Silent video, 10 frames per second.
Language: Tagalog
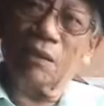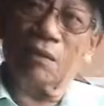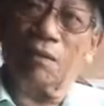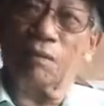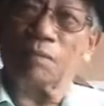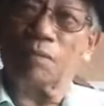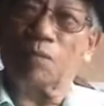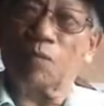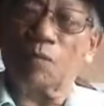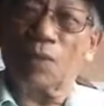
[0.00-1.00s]
nga
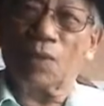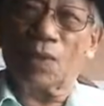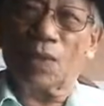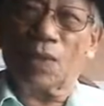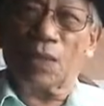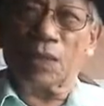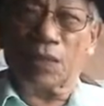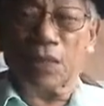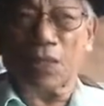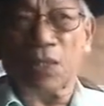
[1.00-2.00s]

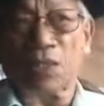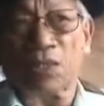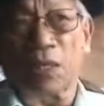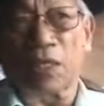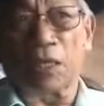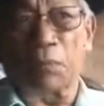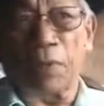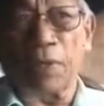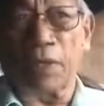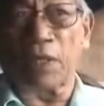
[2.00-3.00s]
gikan sa
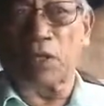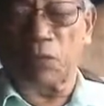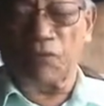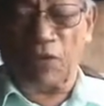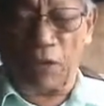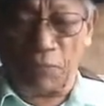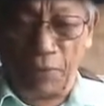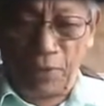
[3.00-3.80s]
independence of the